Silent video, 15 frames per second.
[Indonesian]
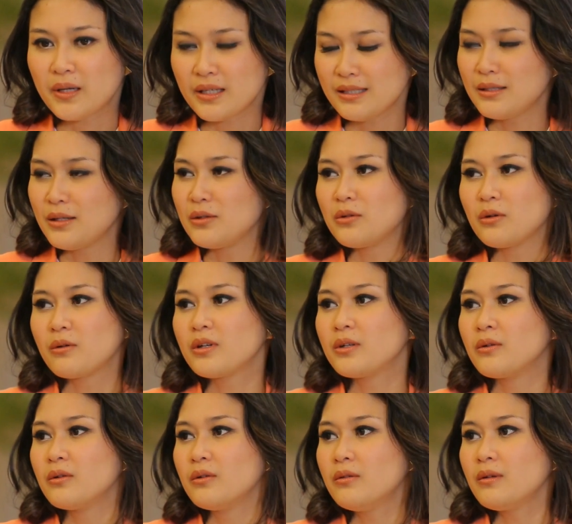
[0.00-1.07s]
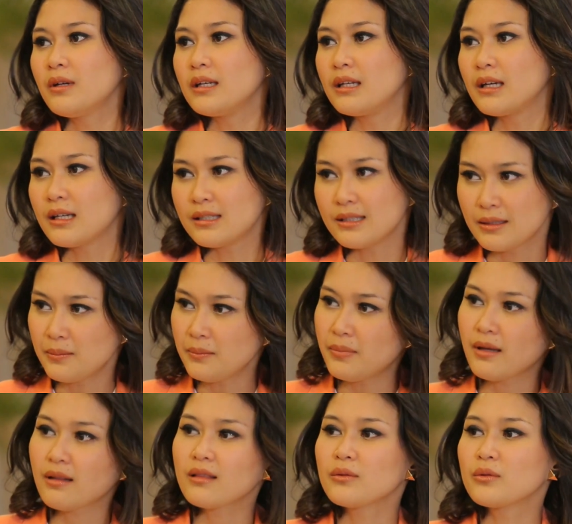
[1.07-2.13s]
Presiden Joko Widodo tuh nggak dikasih
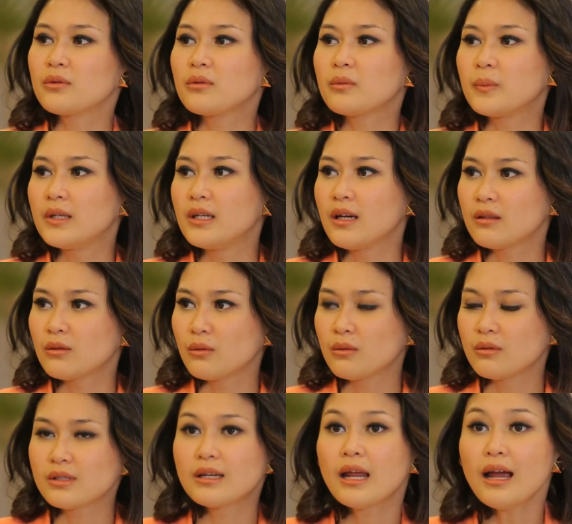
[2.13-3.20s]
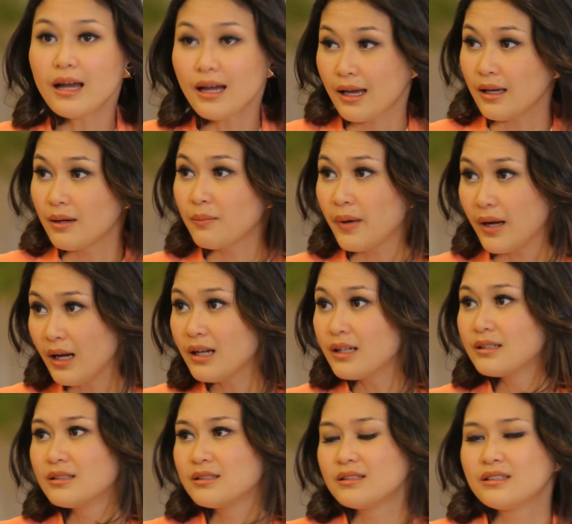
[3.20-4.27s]
tempat untuk pidato. Sedangkan Pak,